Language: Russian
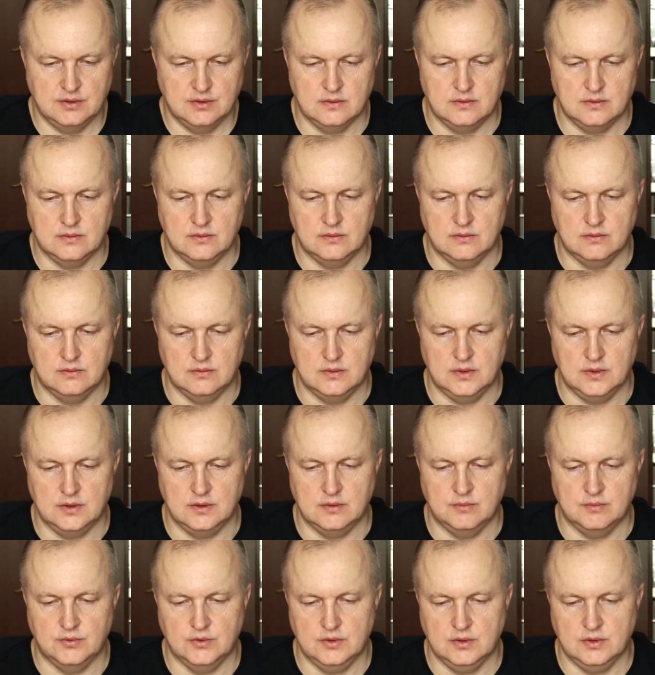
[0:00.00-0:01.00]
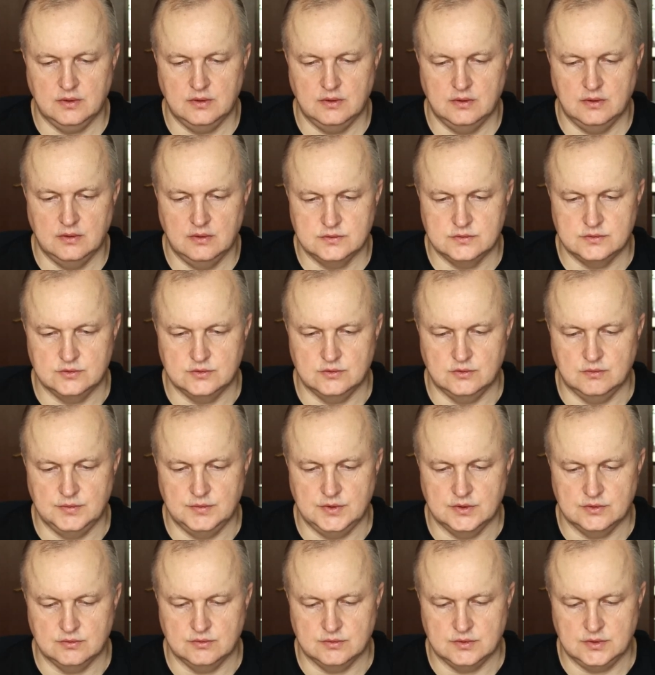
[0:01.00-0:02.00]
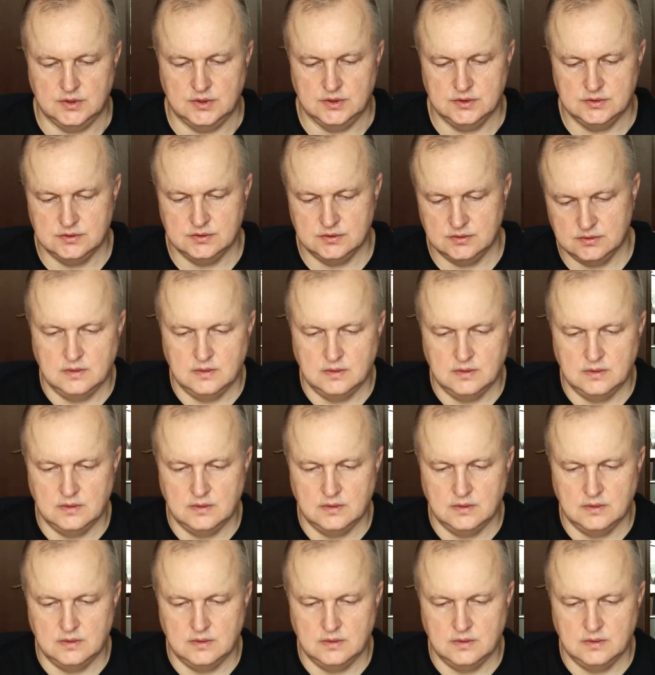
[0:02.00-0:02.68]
Ну, я не понял. Все у меня тут есть.